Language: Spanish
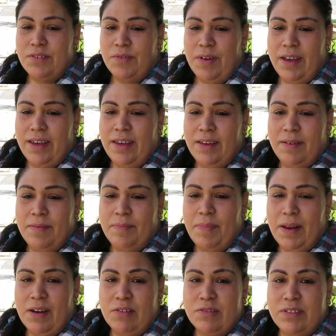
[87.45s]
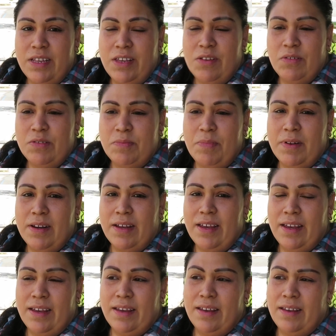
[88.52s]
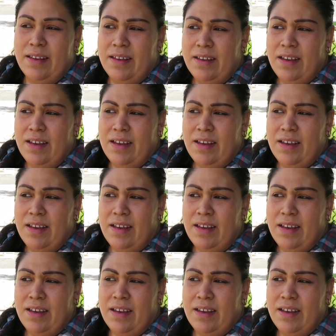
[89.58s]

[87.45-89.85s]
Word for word: o hay para los niños para que